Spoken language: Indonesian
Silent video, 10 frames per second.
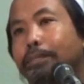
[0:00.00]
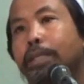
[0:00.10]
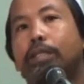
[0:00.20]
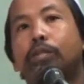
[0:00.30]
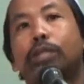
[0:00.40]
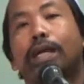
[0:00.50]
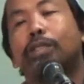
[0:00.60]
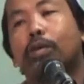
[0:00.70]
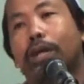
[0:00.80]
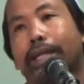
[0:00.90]
begitu juga
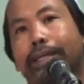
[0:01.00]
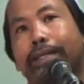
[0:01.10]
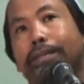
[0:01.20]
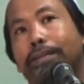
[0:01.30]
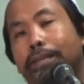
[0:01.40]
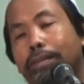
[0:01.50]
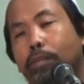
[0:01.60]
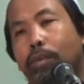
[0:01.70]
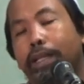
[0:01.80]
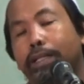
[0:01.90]
sore
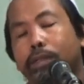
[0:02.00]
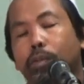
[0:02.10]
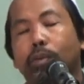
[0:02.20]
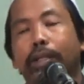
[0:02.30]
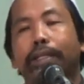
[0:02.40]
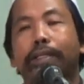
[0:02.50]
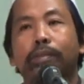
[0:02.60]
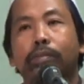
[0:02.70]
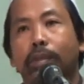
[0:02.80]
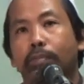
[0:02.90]
mulai sore
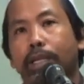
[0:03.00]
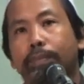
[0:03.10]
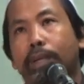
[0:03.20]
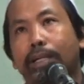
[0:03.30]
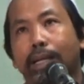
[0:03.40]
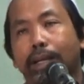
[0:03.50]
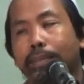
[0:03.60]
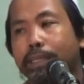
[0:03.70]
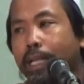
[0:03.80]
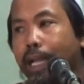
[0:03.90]
itu mulai pada
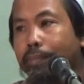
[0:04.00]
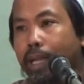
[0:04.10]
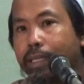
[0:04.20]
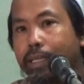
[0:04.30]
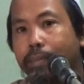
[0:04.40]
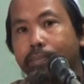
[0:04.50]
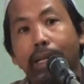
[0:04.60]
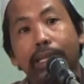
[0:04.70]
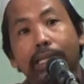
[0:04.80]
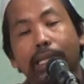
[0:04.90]
menjelang maghrib
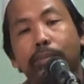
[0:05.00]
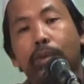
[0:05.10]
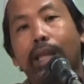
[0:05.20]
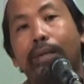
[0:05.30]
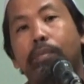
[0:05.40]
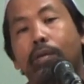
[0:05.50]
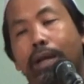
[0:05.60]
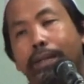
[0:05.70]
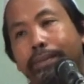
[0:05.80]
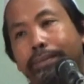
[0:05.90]
malaikat pun
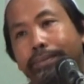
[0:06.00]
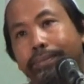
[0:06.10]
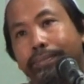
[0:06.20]
laporan